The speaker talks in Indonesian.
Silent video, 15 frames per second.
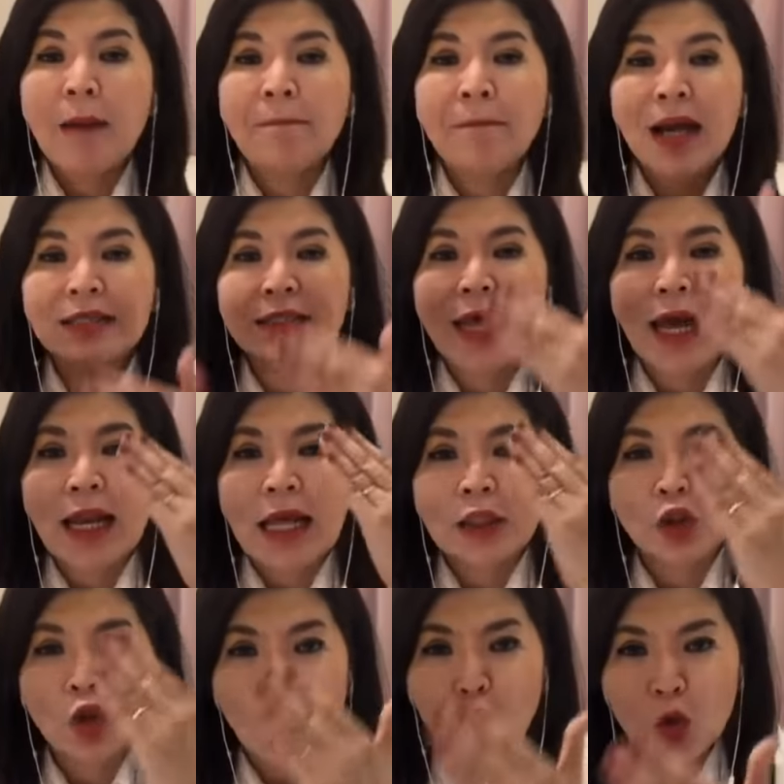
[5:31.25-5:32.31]
Masalah
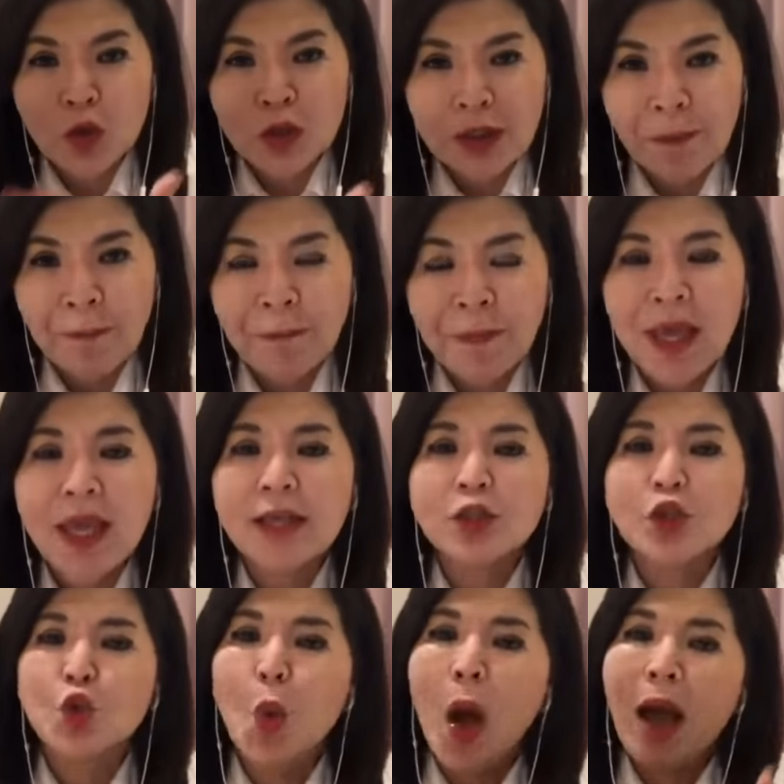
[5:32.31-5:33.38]
toko sepi,
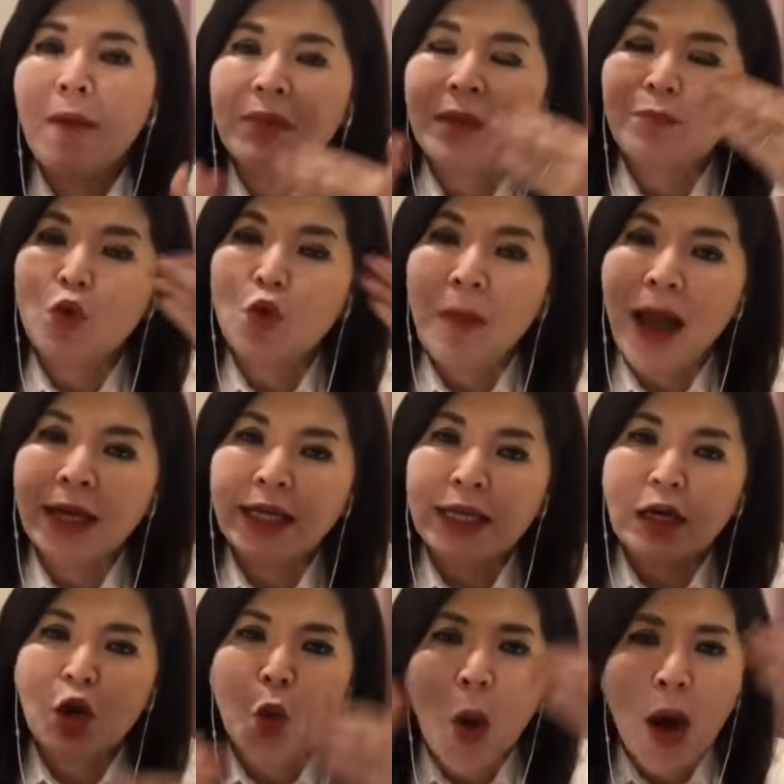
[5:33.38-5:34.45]
suamimu
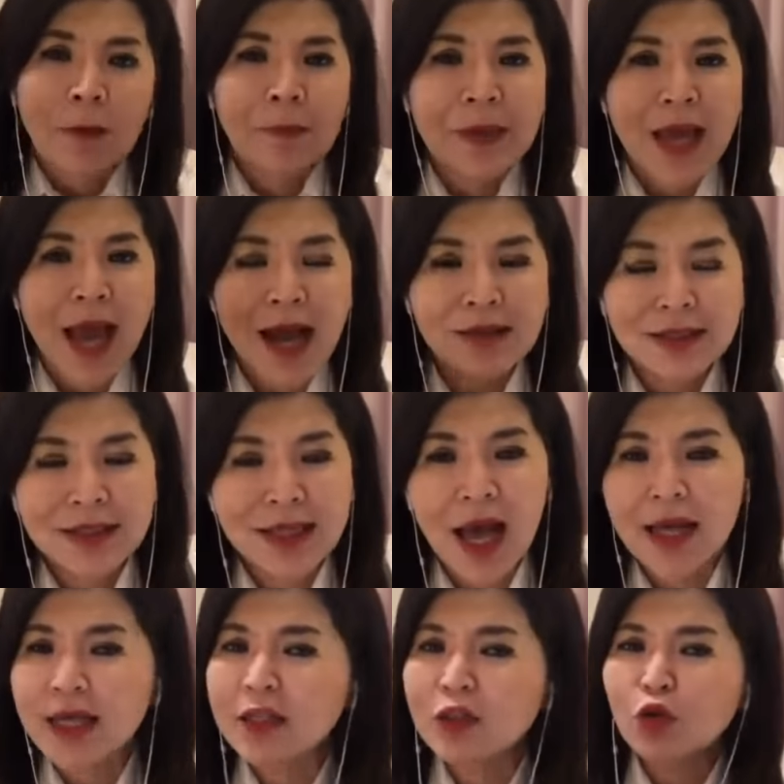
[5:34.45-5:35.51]
makin luar
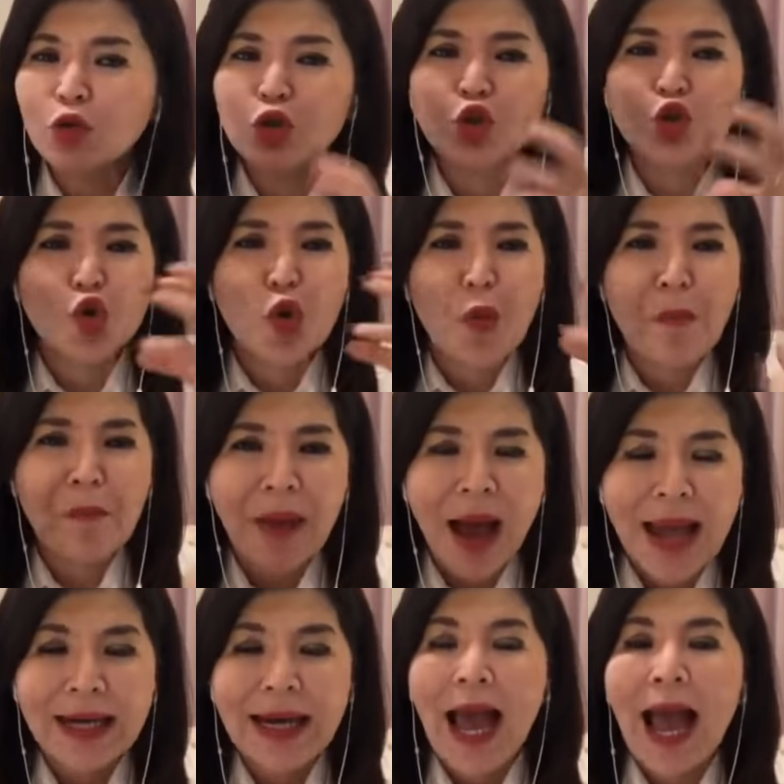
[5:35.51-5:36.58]
biasa, itu
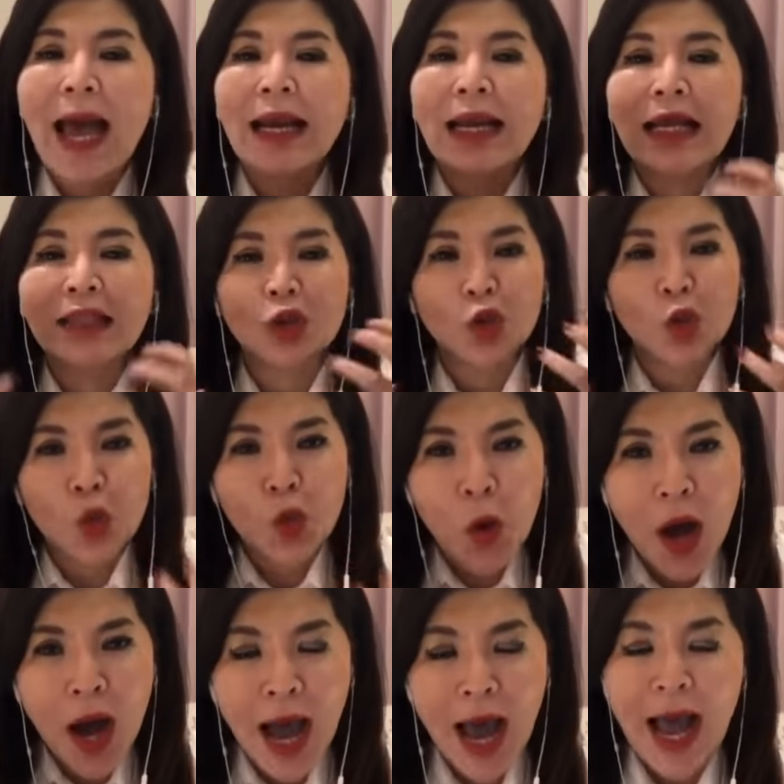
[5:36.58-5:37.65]
cuman alat
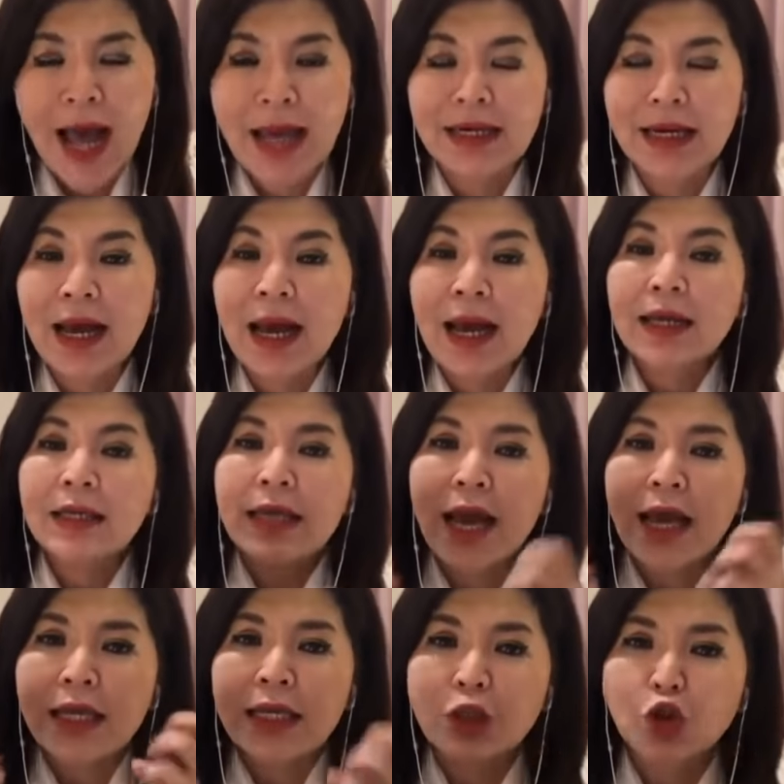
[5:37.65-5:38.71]
Tuhan,
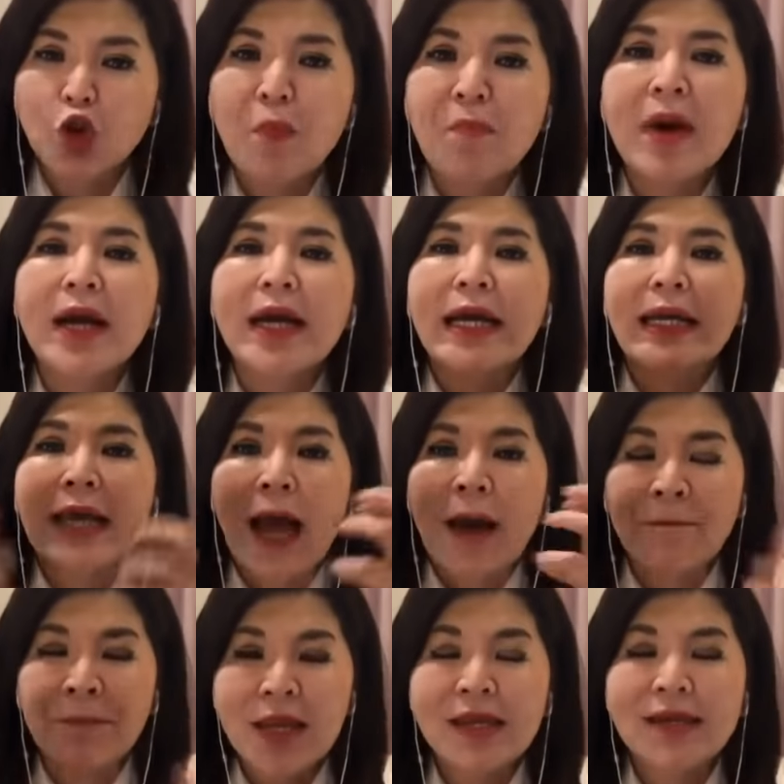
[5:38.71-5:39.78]
yaitu
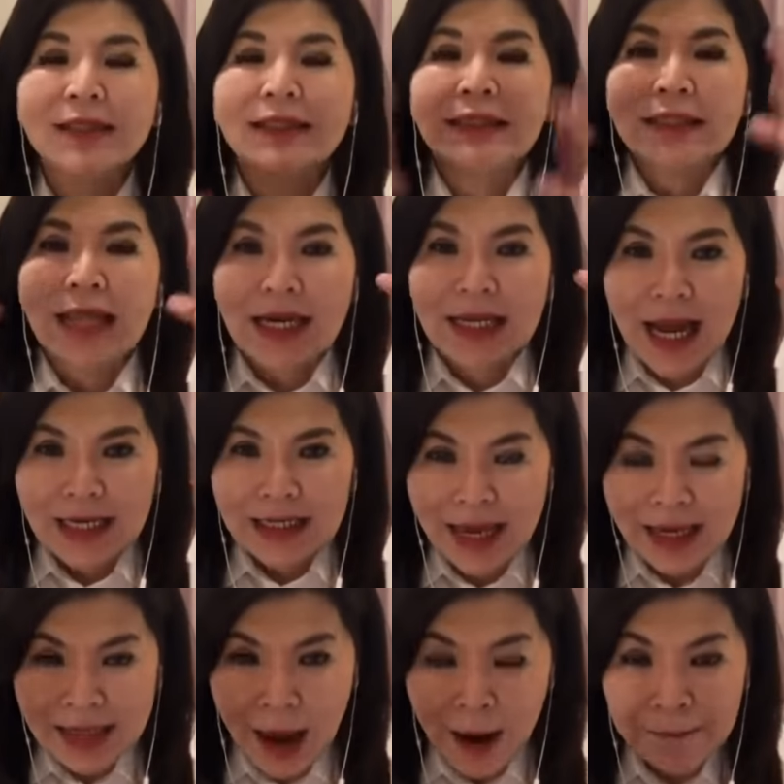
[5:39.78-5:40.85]
menggenapi
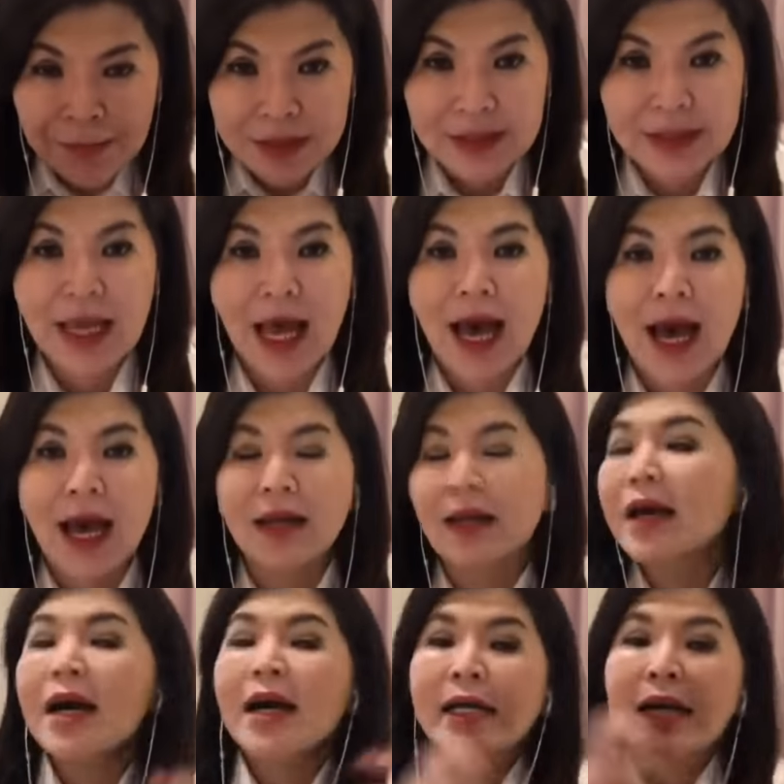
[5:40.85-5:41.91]
rencananya yang besar,
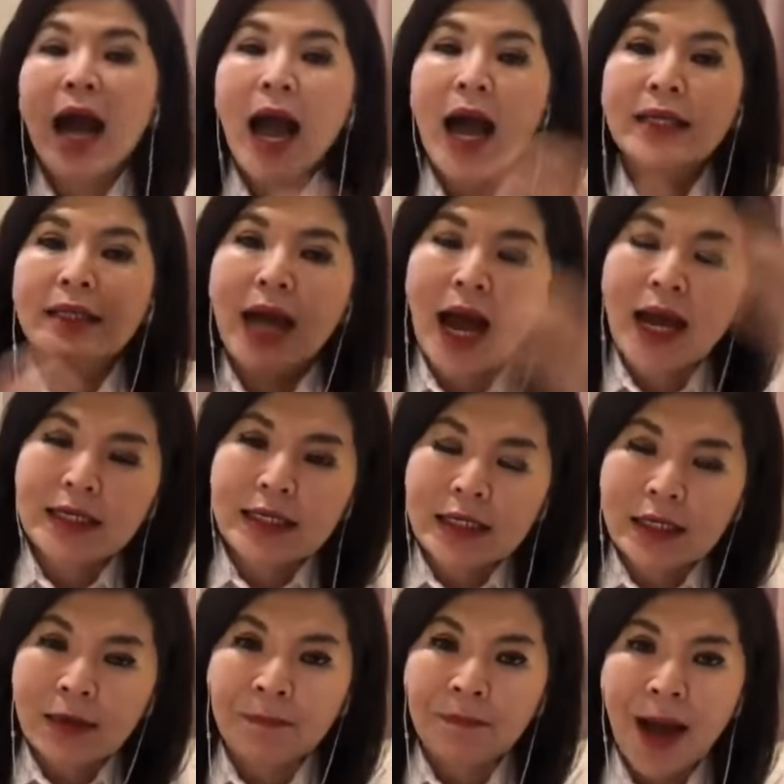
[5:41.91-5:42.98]
keadaan
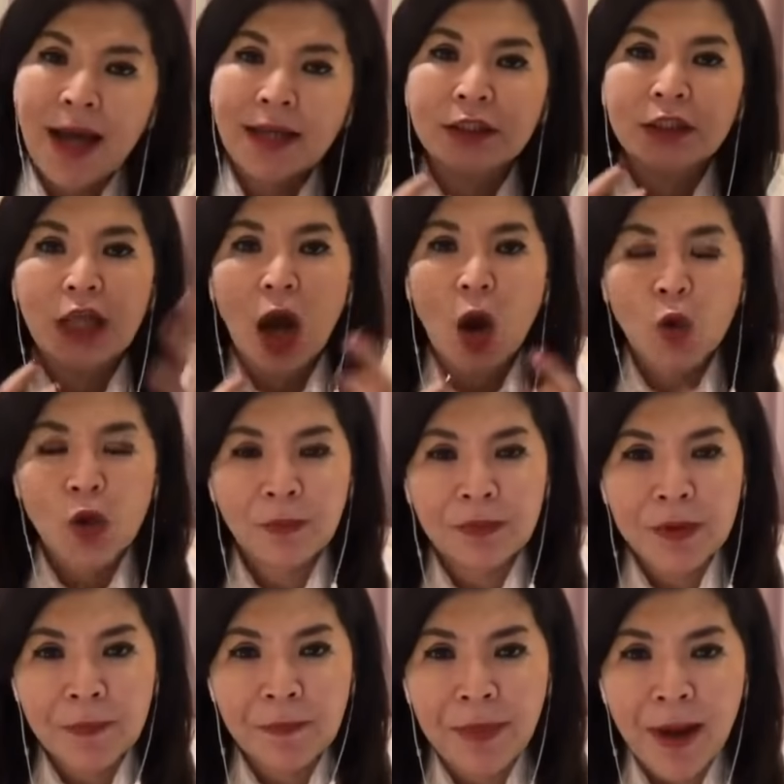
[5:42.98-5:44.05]
di depan jauh
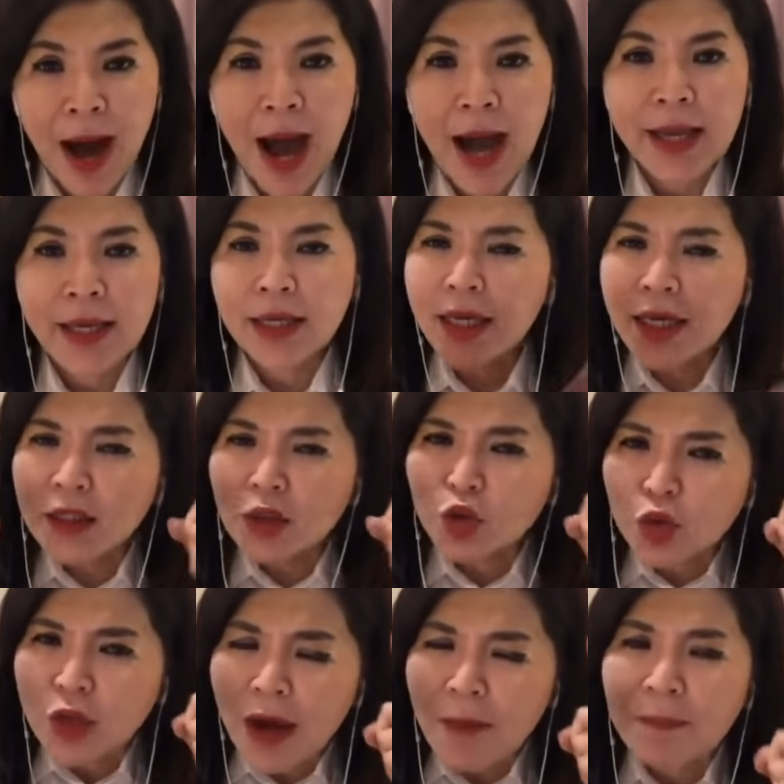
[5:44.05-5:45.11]
lebih baik.
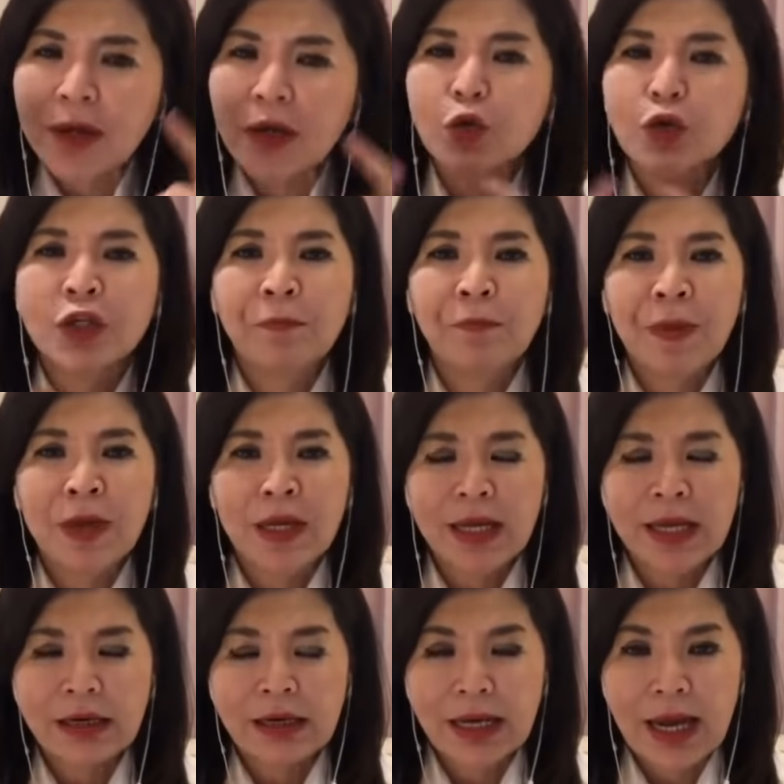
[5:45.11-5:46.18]
Itu yang perlu
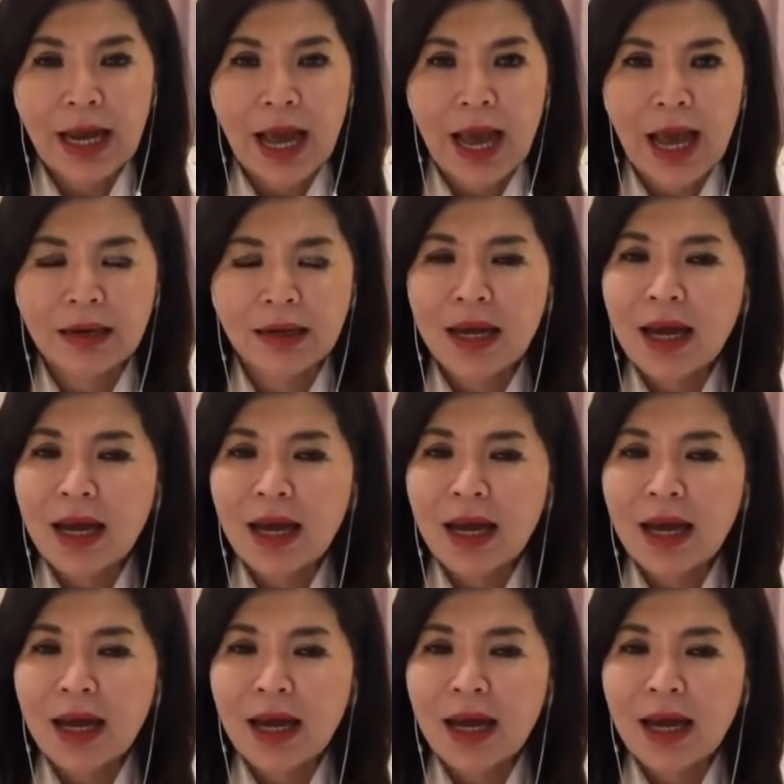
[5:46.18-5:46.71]
dipikirkan.